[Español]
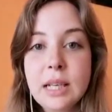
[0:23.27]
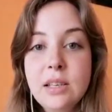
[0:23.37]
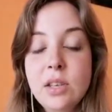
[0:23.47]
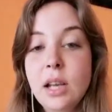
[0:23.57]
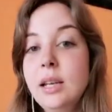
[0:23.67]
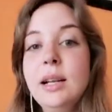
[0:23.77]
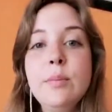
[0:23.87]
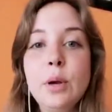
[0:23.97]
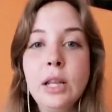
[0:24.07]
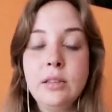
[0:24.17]
y se
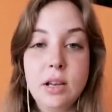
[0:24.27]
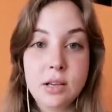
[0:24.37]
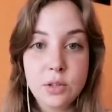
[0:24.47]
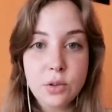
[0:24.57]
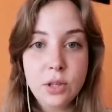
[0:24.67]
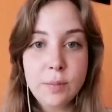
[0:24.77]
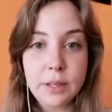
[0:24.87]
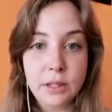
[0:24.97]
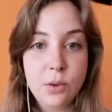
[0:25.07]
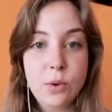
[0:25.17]
generan por la interacción de
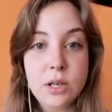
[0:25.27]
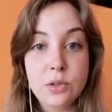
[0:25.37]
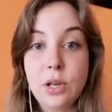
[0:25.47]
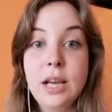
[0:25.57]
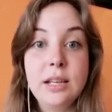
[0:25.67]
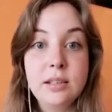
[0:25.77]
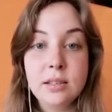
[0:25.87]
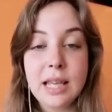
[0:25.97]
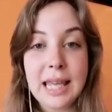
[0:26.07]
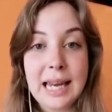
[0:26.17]
partículas
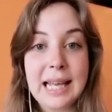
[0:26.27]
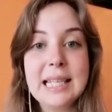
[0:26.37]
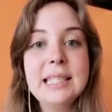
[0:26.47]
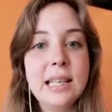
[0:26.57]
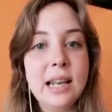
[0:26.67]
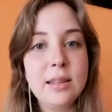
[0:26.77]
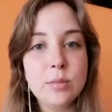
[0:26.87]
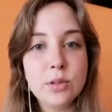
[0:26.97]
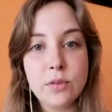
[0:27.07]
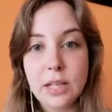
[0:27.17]
solares que alcanzan la
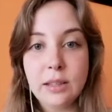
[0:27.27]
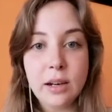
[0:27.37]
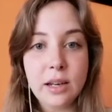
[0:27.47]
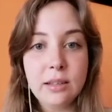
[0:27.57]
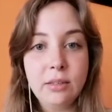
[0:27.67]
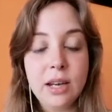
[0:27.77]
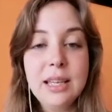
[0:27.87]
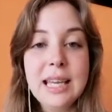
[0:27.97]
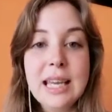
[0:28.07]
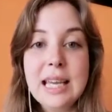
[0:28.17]
atmósfera
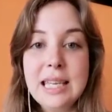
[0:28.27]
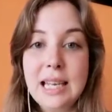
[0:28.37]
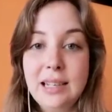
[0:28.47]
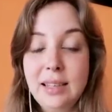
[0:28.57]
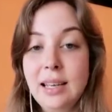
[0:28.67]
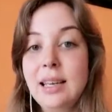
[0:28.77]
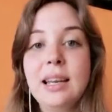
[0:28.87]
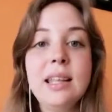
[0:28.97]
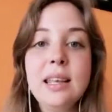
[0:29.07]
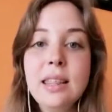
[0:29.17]
terrestre y al estar
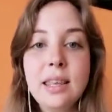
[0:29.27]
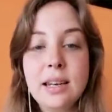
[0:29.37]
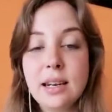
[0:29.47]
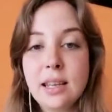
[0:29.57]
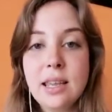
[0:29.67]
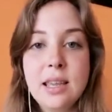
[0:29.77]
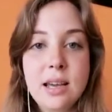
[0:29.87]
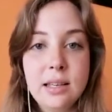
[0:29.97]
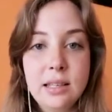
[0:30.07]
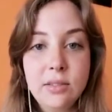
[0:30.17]
cargadas de
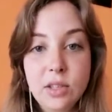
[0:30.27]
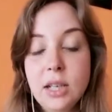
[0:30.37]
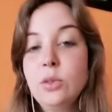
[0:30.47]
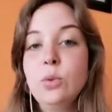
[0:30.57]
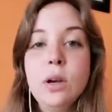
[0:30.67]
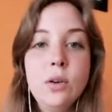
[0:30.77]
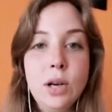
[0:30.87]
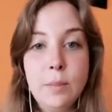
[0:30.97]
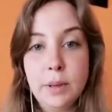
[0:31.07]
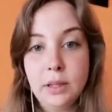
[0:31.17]
energía interactúan
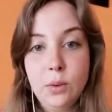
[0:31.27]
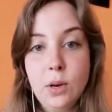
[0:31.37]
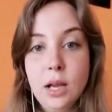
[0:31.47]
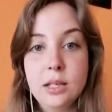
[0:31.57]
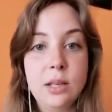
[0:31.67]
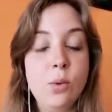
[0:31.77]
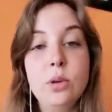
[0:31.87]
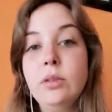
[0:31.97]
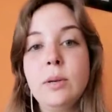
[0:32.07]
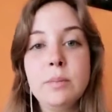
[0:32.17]
con las partículas que se
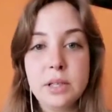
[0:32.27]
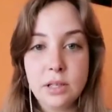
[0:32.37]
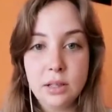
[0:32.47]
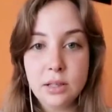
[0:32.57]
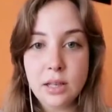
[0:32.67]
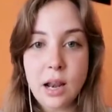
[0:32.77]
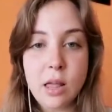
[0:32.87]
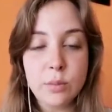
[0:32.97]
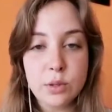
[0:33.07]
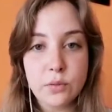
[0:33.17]
encuentran presentes en
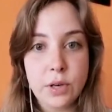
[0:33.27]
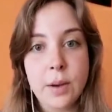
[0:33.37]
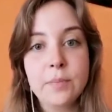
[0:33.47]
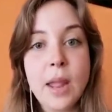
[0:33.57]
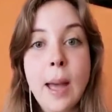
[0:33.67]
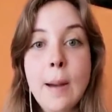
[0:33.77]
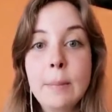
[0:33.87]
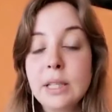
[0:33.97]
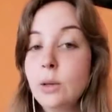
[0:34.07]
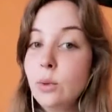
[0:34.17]
la atmósfera,
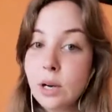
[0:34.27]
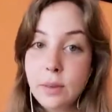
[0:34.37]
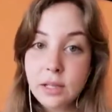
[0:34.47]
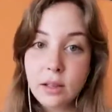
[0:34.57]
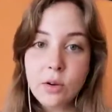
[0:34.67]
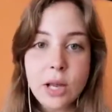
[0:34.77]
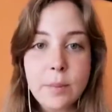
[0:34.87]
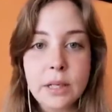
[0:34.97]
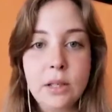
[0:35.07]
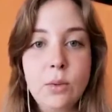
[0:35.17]
particularmente con
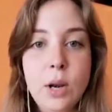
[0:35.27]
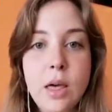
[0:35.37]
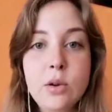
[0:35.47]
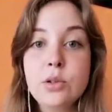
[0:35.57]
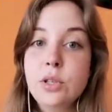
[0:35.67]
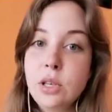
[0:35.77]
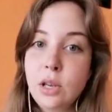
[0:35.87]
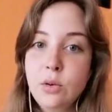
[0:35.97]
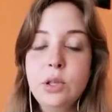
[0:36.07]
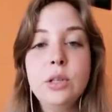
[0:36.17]
las partículas de
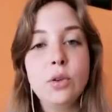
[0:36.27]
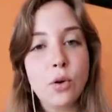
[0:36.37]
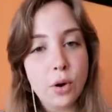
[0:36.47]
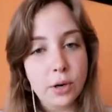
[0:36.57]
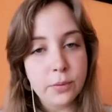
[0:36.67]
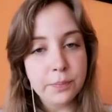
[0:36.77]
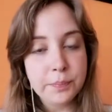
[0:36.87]
oxígeno y nitrógeno.